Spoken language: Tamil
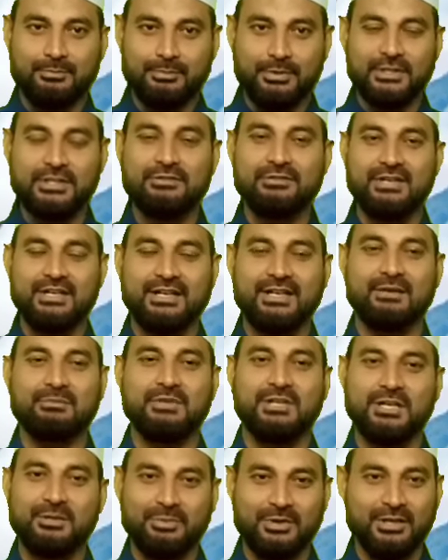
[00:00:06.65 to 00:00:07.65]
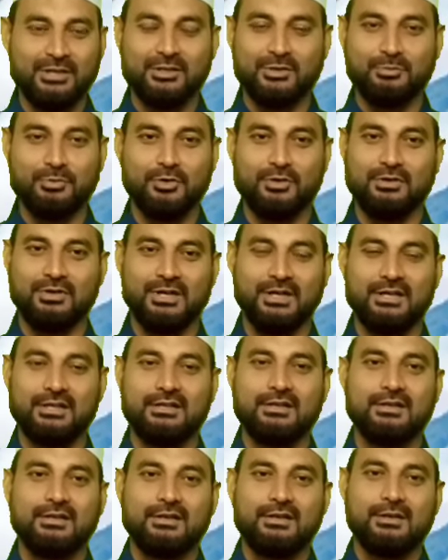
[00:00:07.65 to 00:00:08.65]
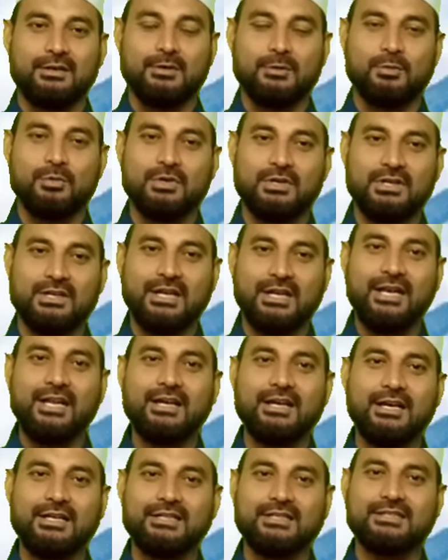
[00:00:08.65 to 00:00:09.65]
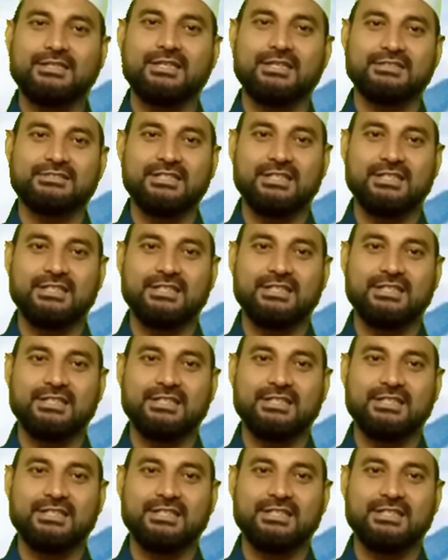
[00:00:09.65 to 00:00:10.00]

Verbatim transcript: பதிவில் நாம் என்ன பார்க்க போகிறோம்னா ஒரு நல்ல காரியத்தை